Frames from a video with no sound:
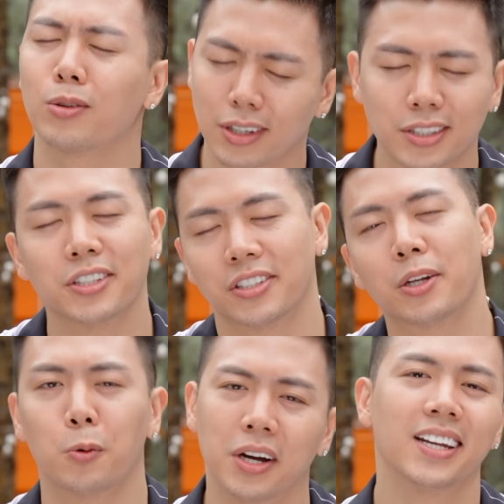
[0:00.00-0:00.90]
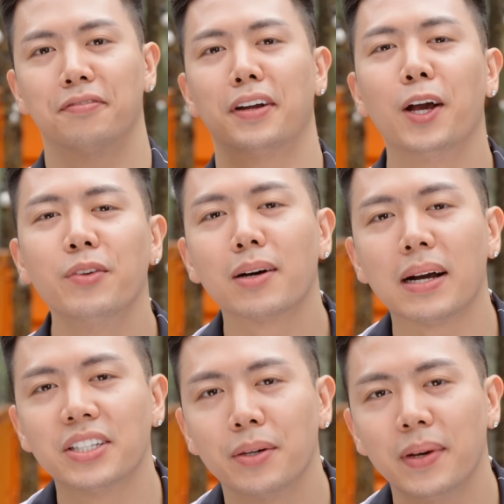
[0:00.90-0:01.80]
Thật sự rất cuốn Và nếu như các
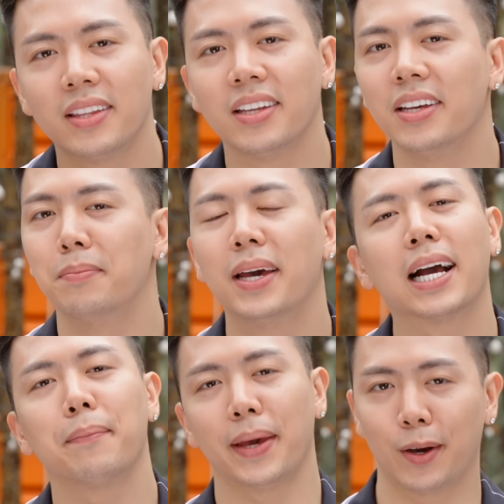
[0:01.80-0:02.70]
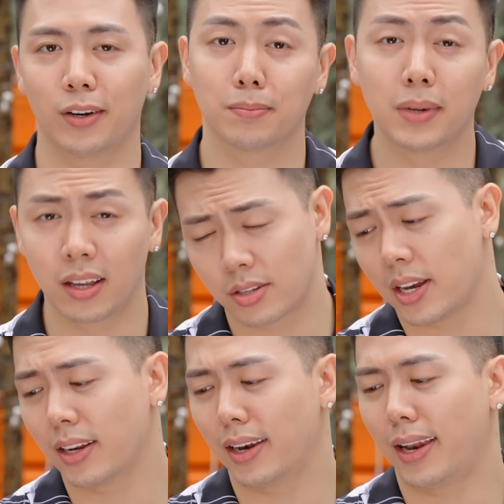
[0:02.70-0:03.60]
bạn chưa biết thì Megame còn được mệnh
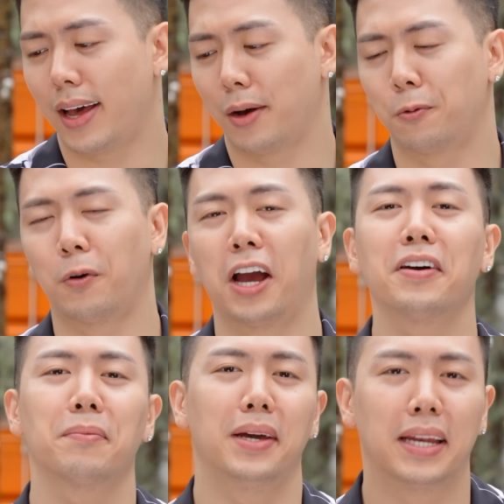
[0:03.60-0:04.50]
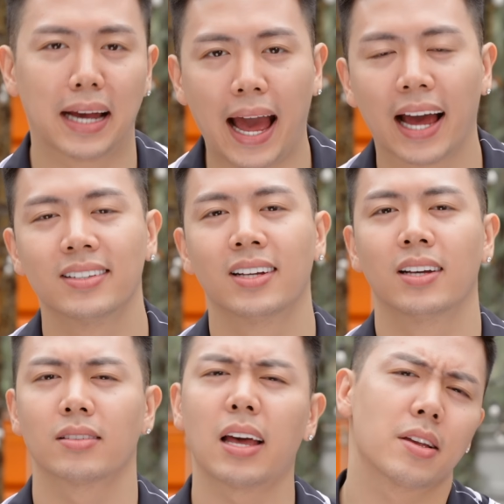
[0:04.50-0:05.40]
danh là quái vật biển cả
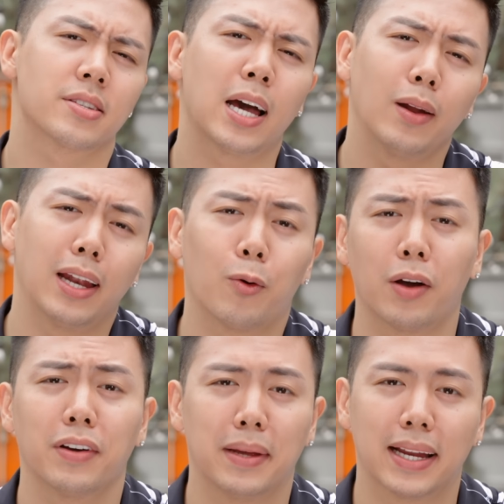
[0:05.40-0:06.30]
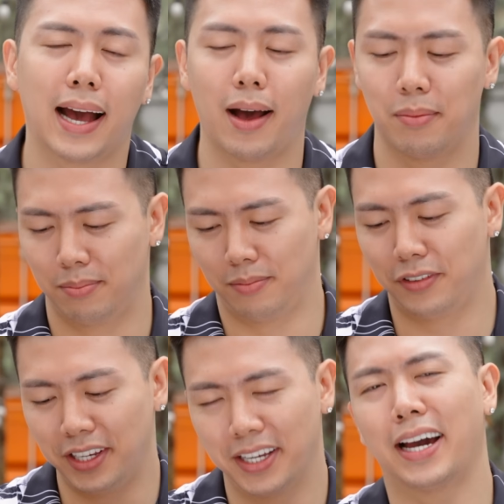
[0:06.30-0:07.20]
Tại sao lại là quái vật biển cả?
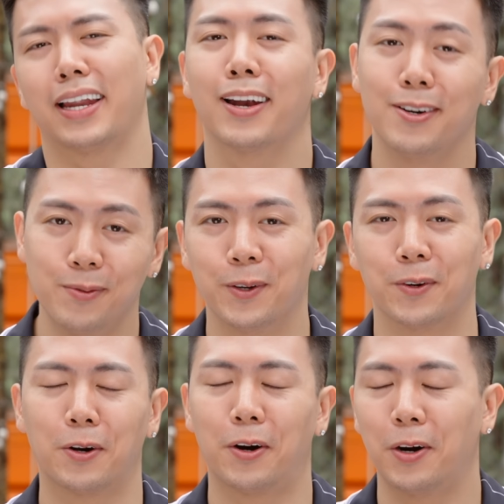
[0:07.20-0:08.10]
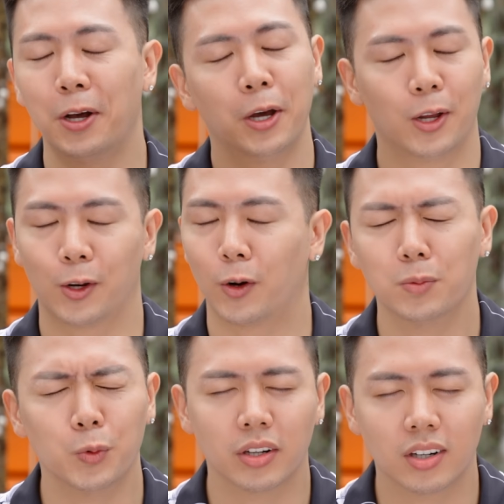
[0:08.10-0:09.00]
Vì khả năng lưu mùi của nó Nó lưu
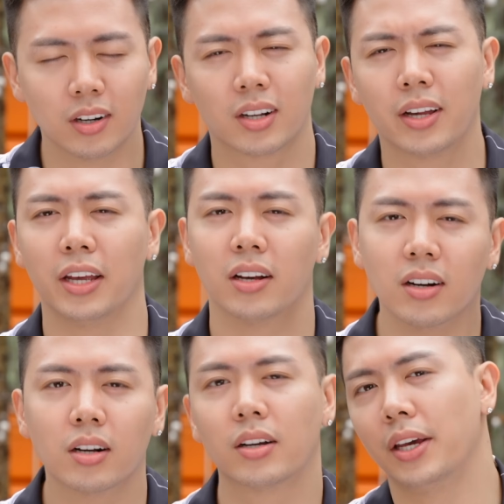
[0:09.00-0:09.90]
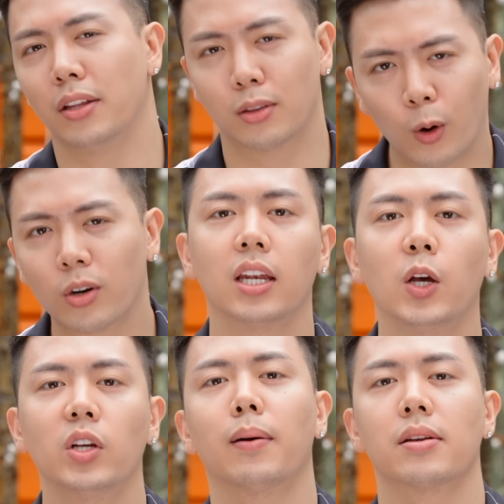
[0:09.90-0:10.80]
mùi cực kỳ cực kỳ tốt
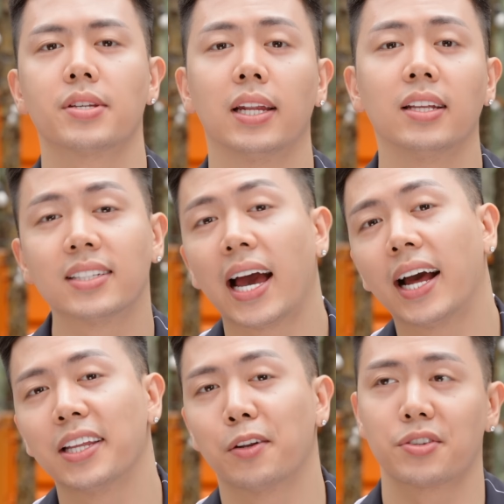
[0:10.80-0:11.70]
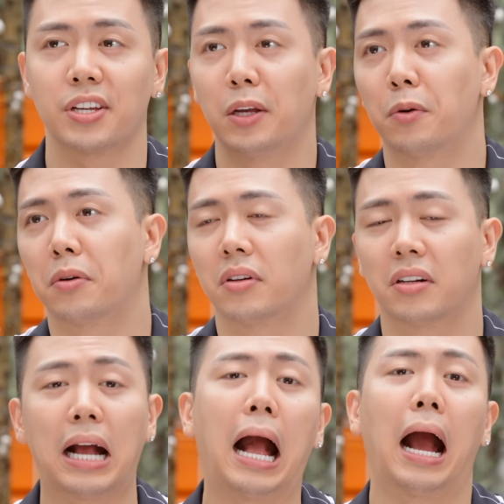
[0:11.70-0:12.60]
Nếu như các bạn xịt lên da thì nó sẽ lưu
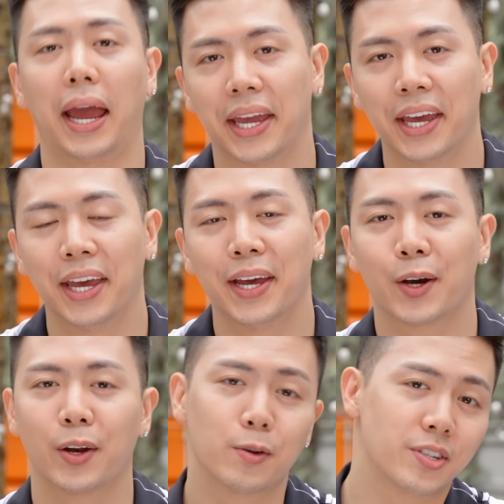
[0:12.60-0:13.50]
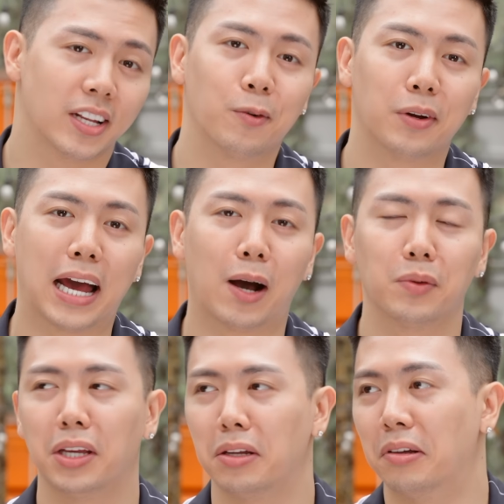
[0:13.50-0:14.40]
cả ngày Còn nếu xịt lên quần áo
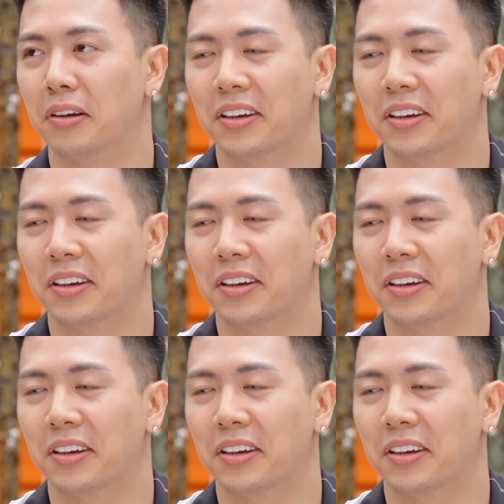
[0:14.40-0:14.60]
thì